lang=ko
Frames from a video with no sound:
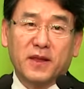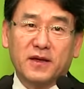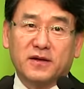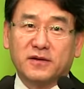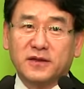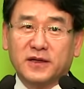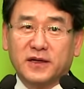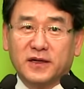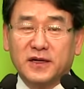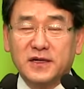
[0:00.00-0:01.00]

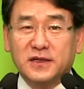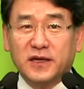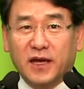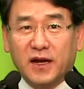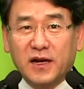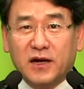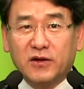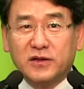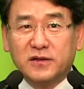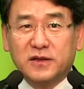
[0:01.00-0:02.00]
그런데
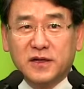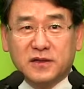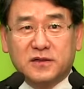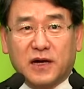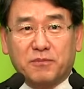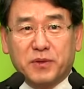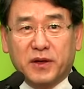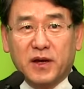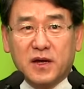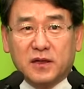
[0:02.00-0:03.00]
이헬라어는그 앞에
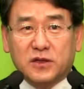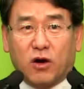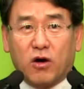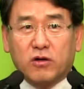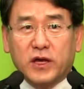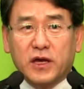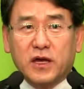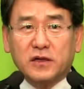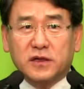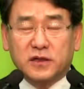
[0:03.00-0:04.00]

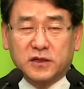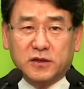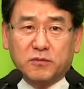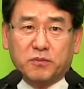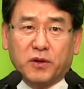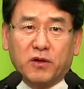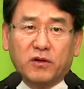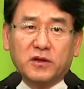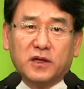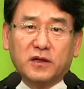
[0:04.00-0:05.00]
덕에 이
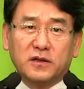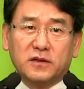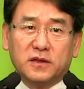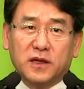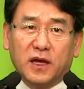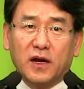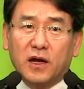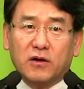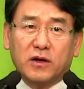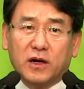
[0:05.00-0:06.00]
표현되는
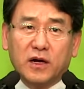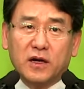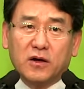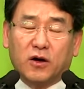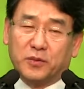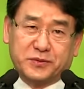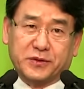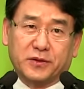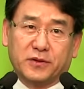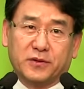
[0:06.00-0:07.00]
헬라어가
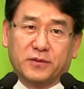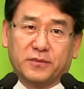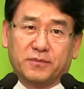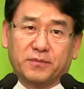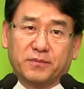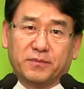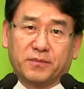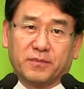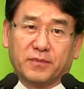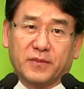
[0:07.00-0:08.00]
없어요.
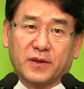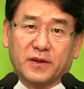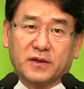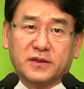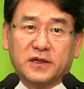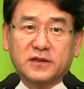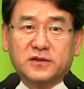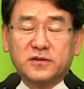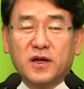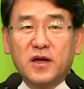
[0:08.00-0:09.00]
그러니까
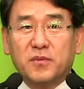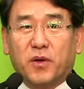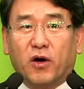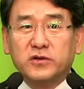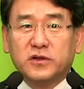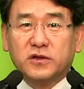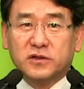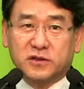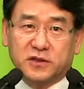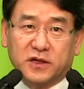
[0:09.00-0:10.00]
그건 번역을
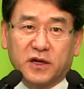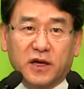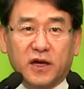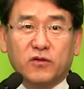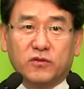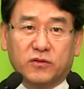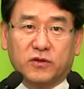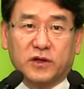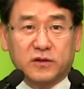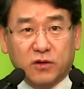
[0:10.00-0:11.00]
그렇게 해놓은
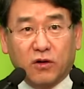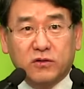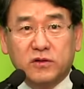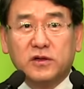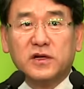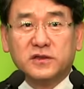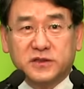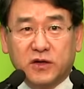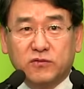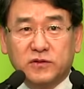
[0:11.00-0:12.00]
거예요. 덕을
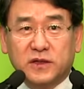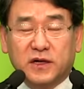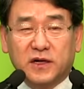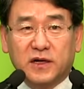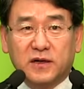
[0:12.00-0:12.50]
세운다.